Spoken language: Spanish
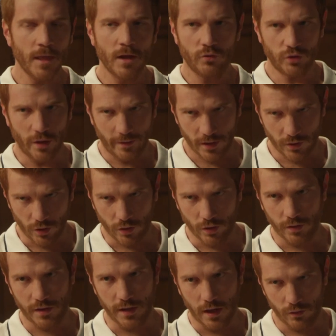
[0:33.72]
Tú sabes que yo
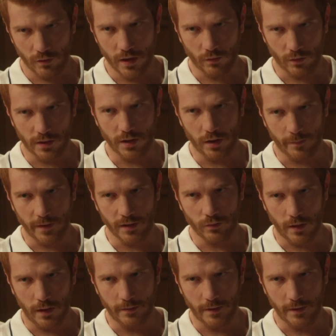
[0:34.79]
conocí a Julia en un retiro espiritual,